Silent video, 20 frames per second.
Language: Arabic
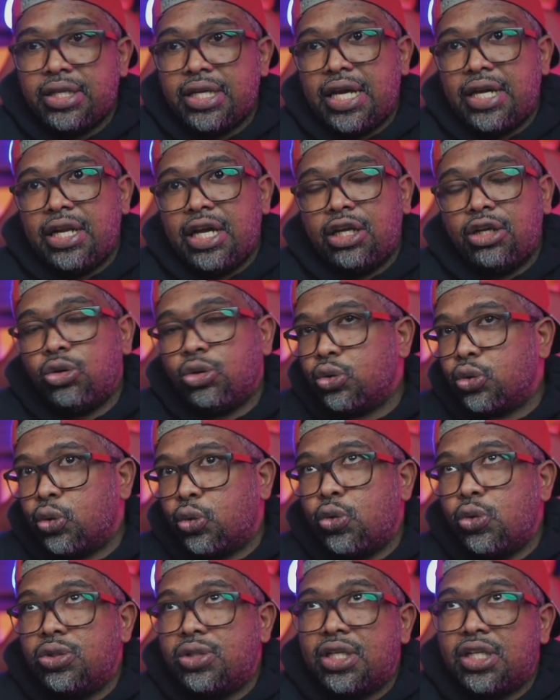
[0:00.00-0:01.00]
يعني
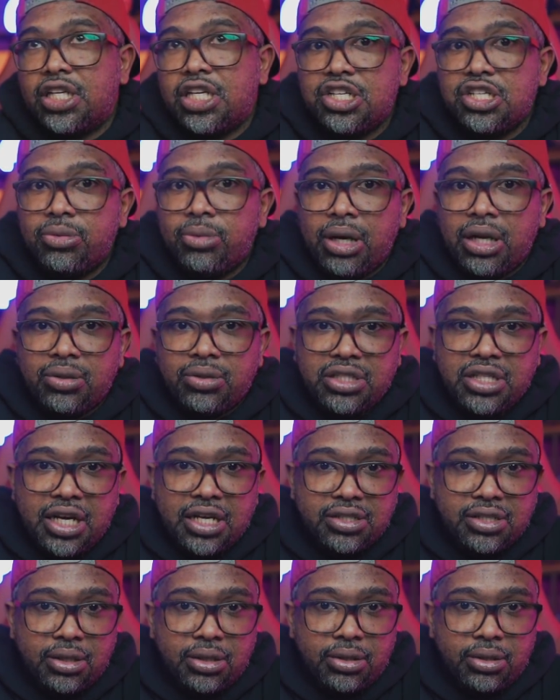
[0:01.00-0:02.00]
حيحطوا كل تركيزهم على
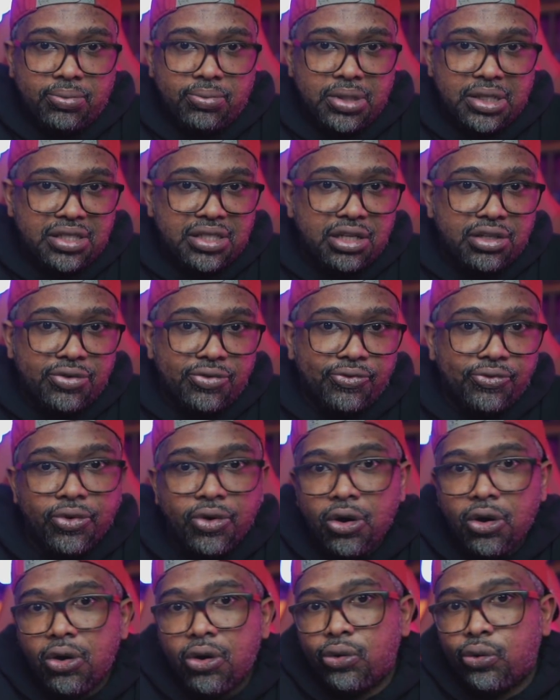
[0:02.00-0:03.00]
الجهاز البلاي ستيشن
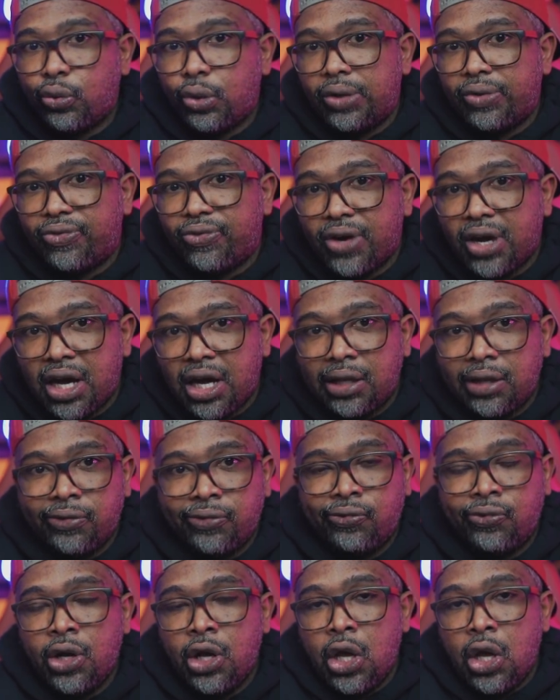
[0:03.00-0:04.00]
4 وال5